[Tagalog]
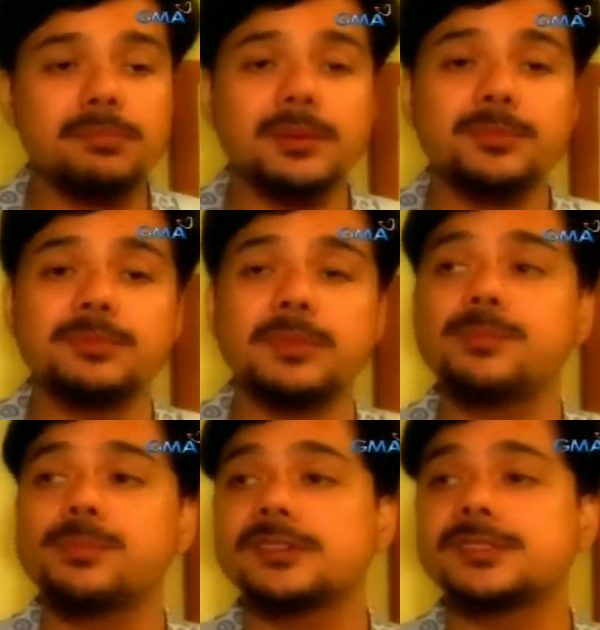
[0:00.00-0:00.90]

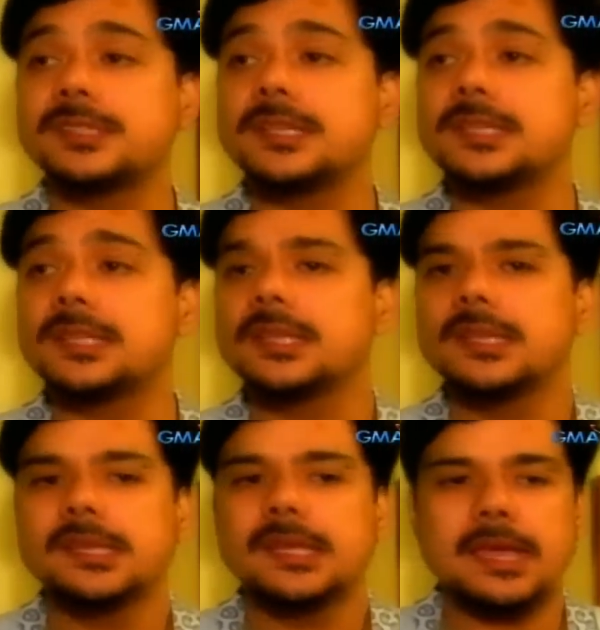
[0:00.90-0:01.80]
Yung, yung findings
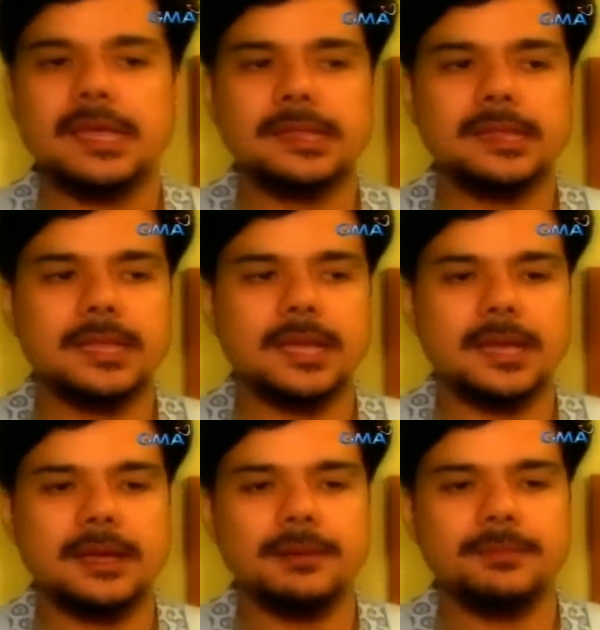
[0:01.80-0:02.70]
na meron akong
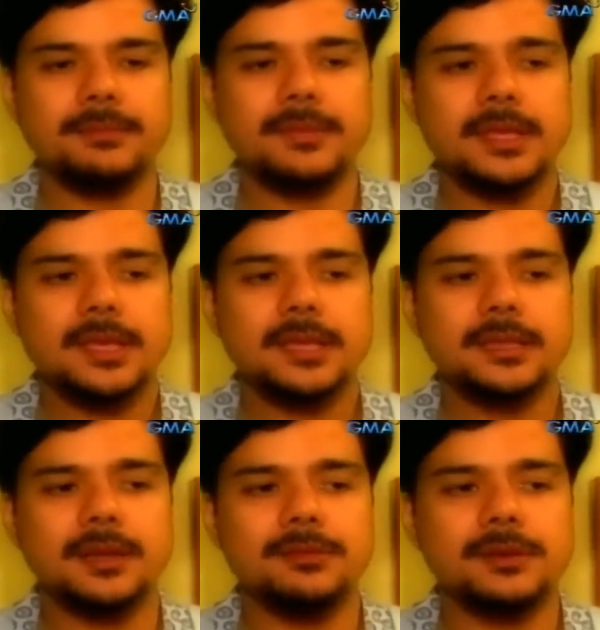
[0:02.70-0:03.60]
enlarged
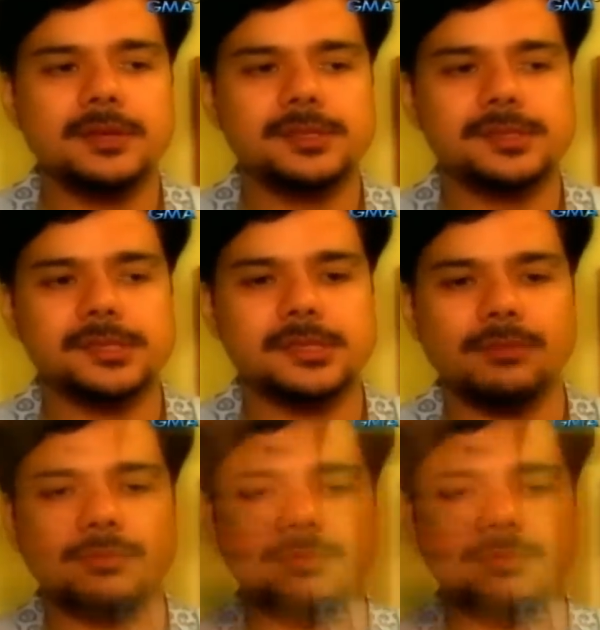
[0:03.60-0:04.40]
prostate na